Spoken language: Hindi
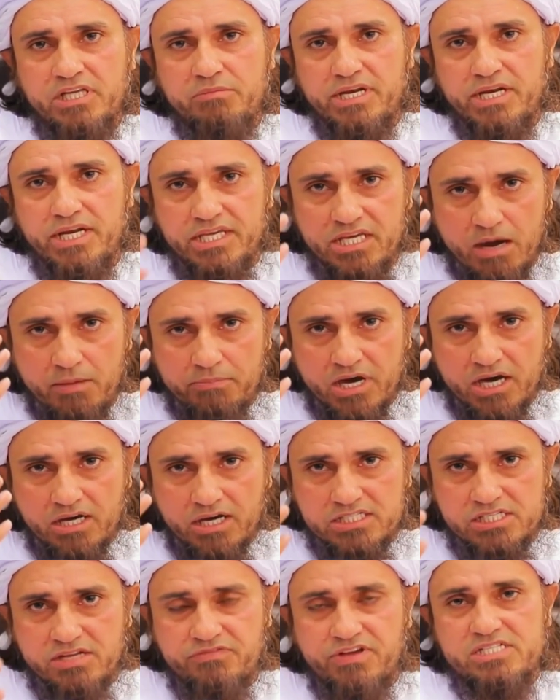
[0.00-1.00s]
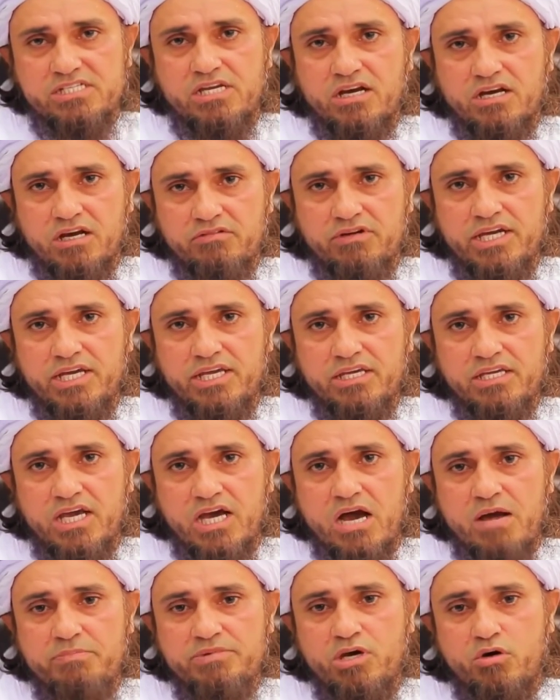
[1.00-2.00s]
आपके दिल में नहीं है आप अकल से फैसला करवाएं
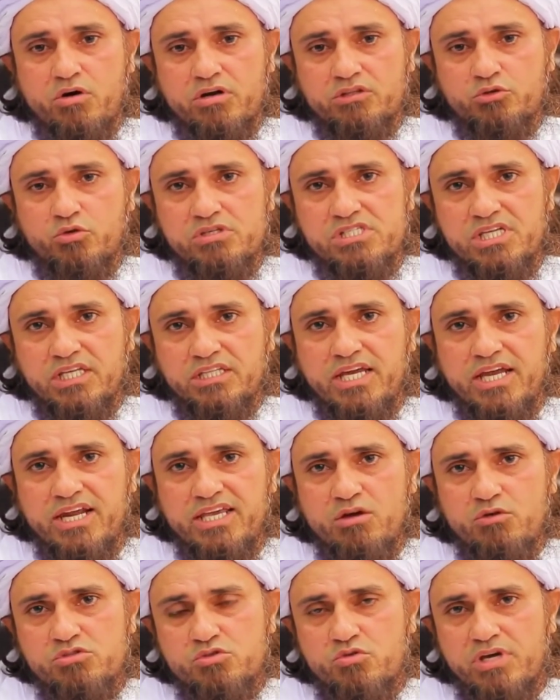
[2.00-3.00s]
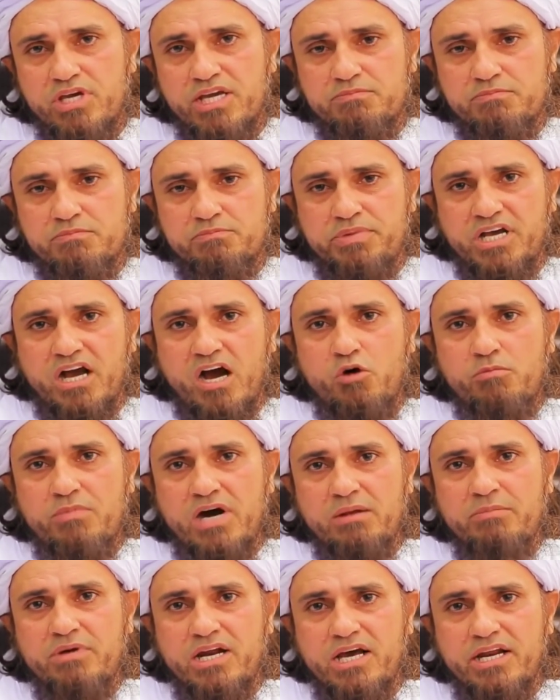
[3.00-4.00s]
कि आप ये औरत को इज्जत दे रहे हैं उसको एक बिकाऊ
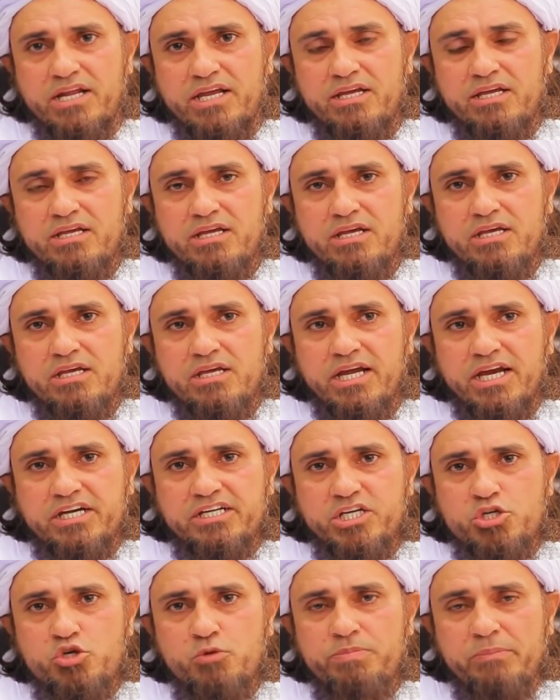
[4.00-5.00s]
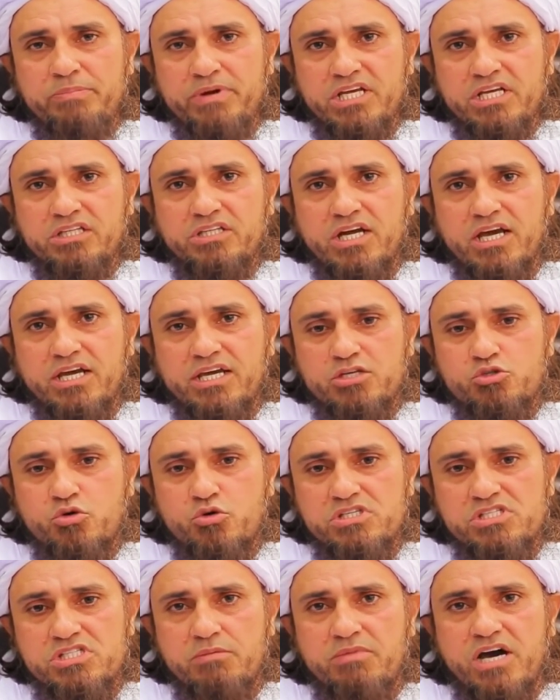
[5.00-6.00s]
माल बना रहे हैं एक टिश्यू पेपर की तरह के
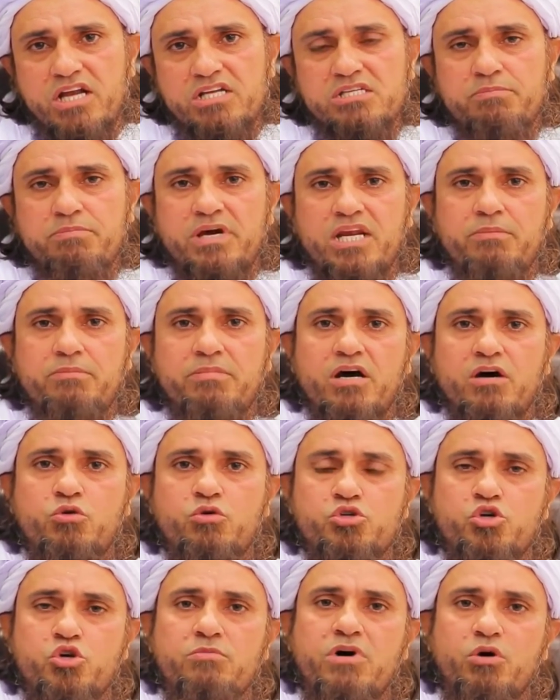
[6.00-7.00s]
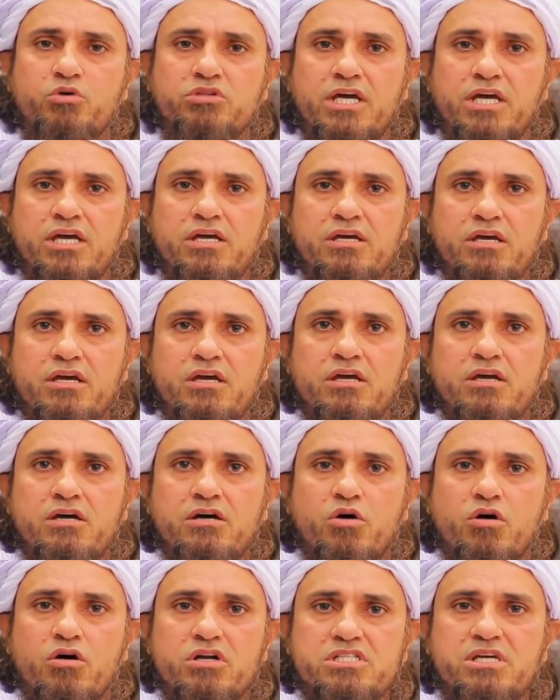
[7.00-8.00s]
जो इस्तेमाल से पहले बड़ा खुशनुमा होता है
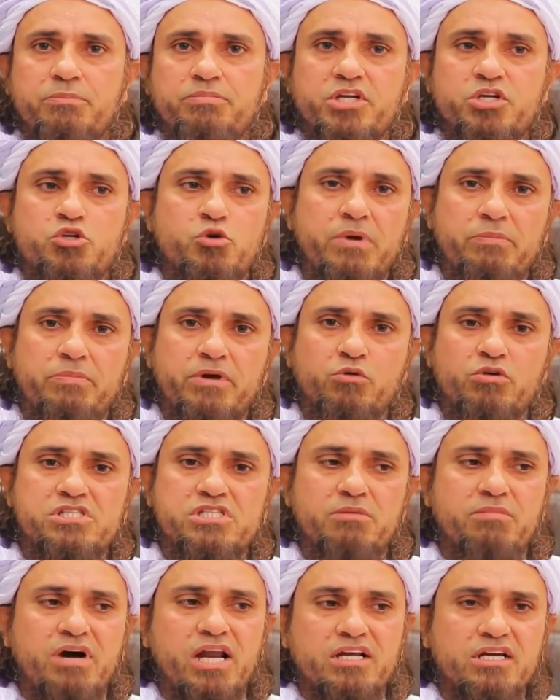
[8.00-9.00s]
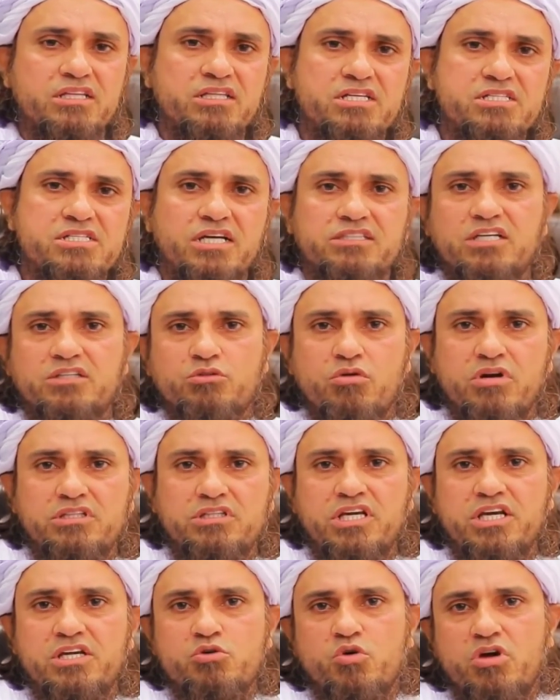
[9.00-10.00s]
और जब टिश्यू पेपर को इस्तेमाल कर दिया जाता है तो
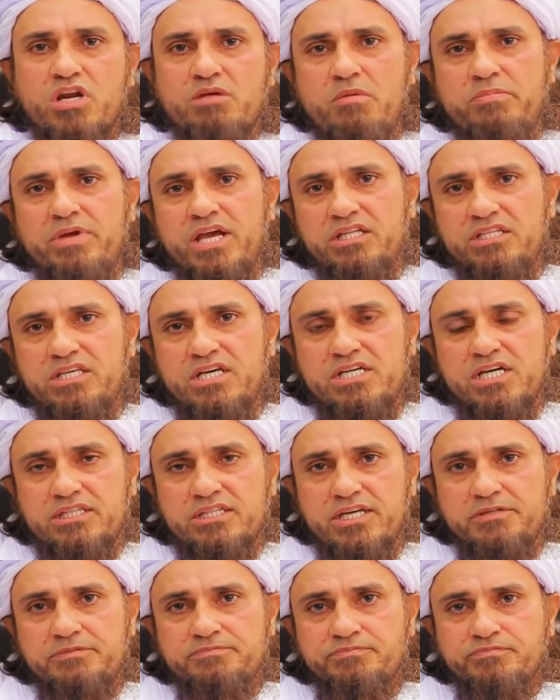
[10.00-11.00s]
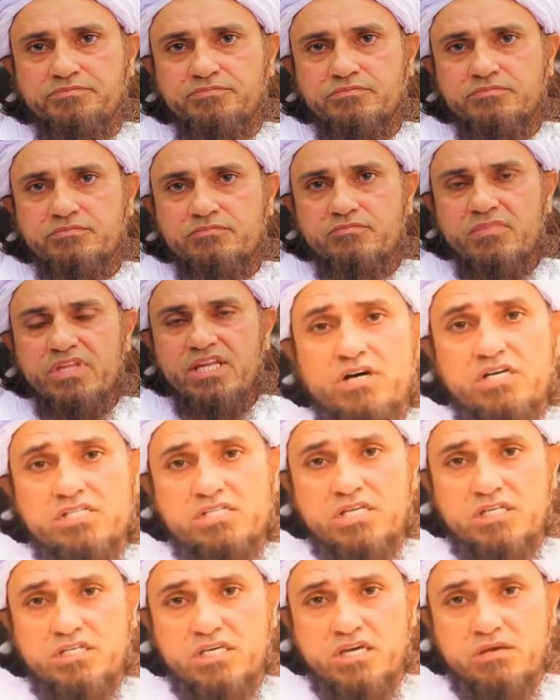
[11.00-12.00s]
रदी की टोकरी में फेंक दिया जाता है अल्लाह का
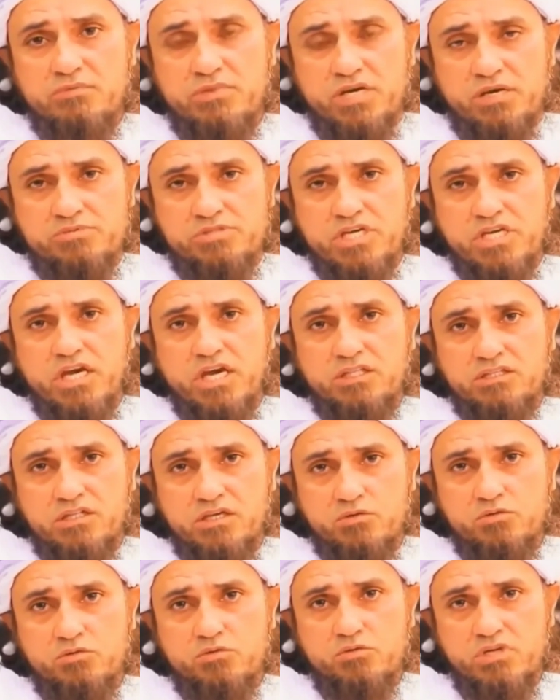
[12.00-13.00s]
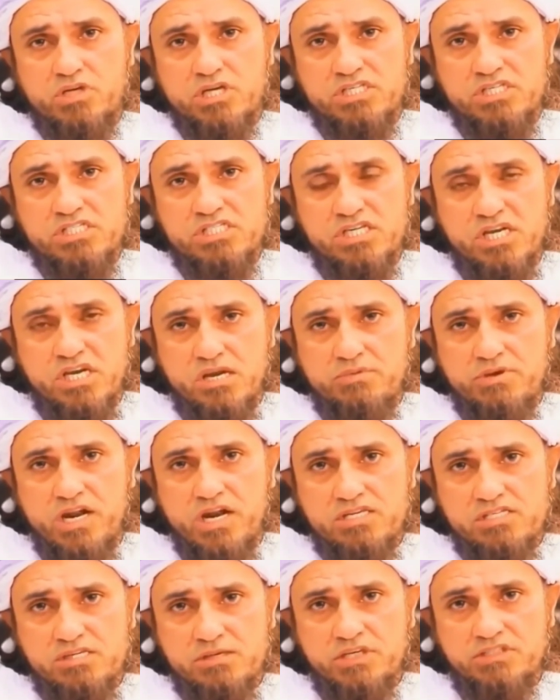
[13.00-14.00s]
वास्ता दे के मैं आपसे कहता हूं कि जिस
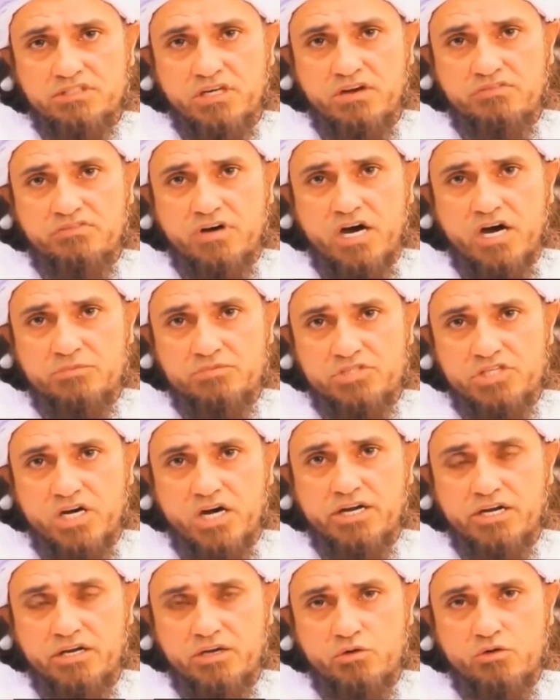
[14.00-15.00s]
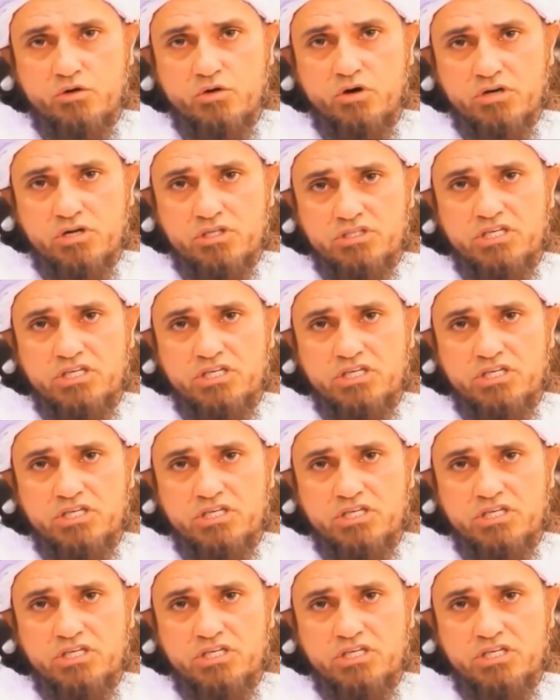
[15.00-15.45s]
लिबरलिज्म की तरफ आप जा रहे हो